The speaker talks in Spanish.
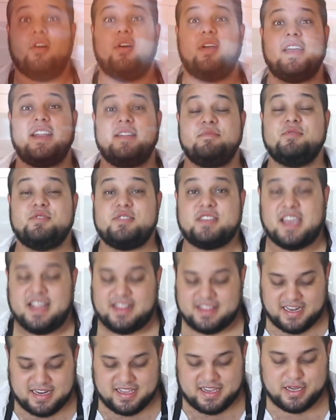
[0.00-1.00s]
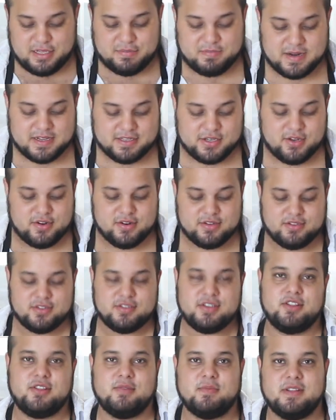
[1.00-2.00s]
Oigan amigos, ¿qué tal? ¿Qué les parecieron
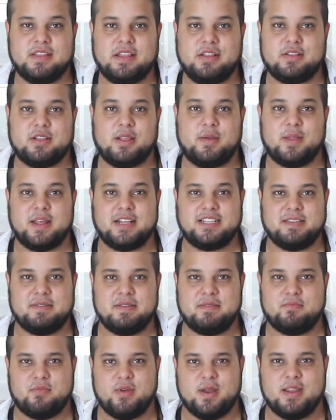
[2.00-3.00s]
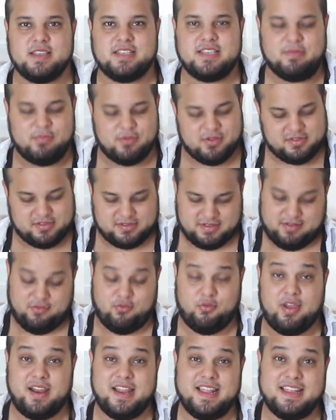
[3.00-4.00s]
estos jitomatitos? La verdad se ven buenísimos,
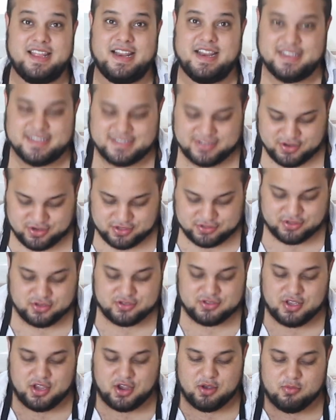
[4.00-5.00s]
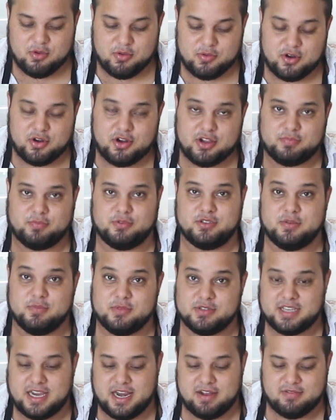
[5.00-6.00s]
huelen deliciosos y como vieron les
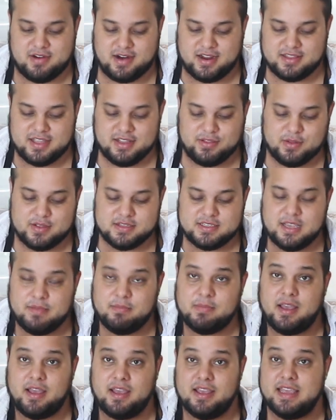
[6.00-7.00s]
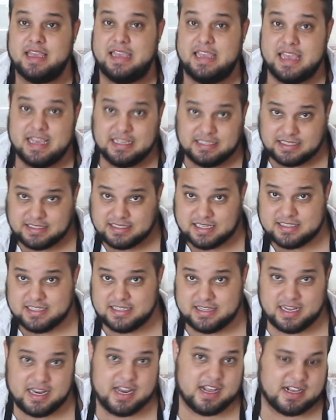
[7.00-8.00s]
pusimos el aguacatito encima y esa
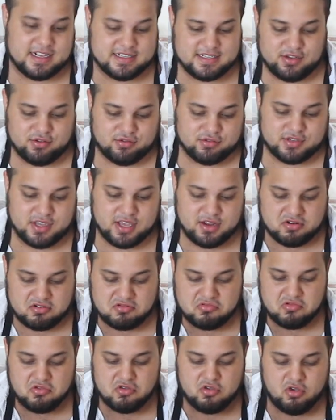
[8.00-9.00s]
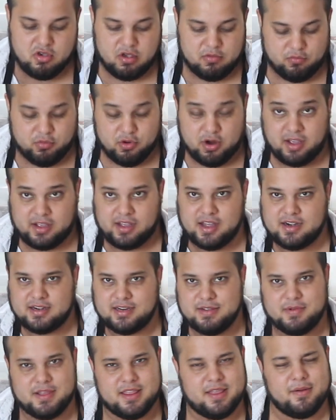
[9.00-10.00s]
salsita en la que se pusieron por acá
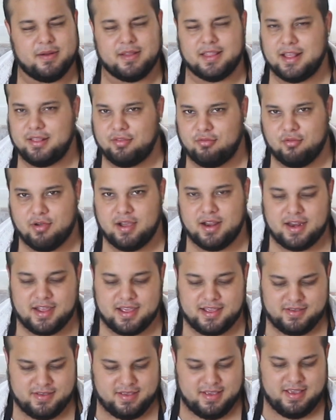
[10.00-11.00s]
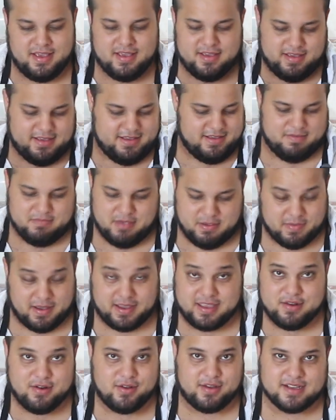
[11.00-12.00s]
arriba y de verdad huele y me
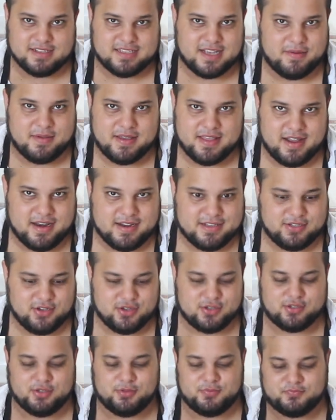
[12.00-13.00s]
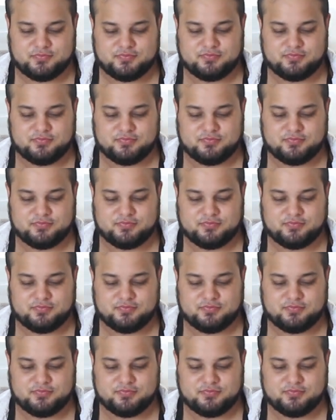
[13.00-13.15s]
imagino que sabe delicioso.